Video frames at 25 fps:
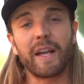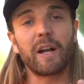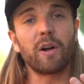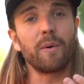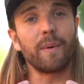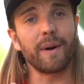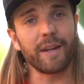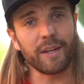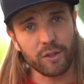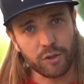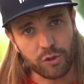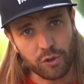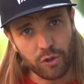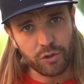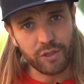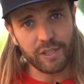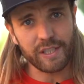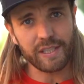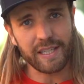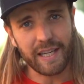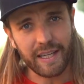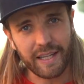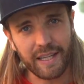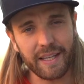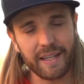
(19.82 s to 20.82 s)
Tengo varios
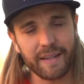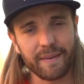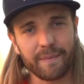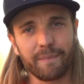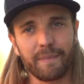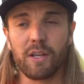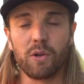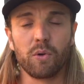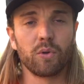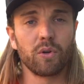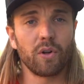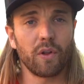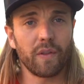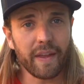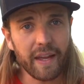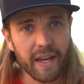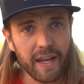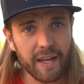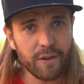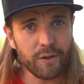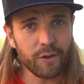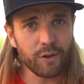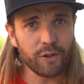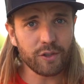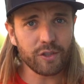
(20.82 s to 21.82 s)
coches aquí y uno
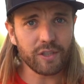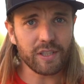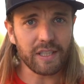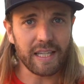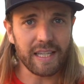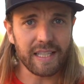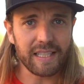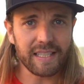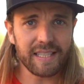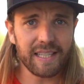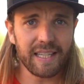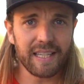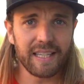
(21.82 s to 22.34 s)
de ellos es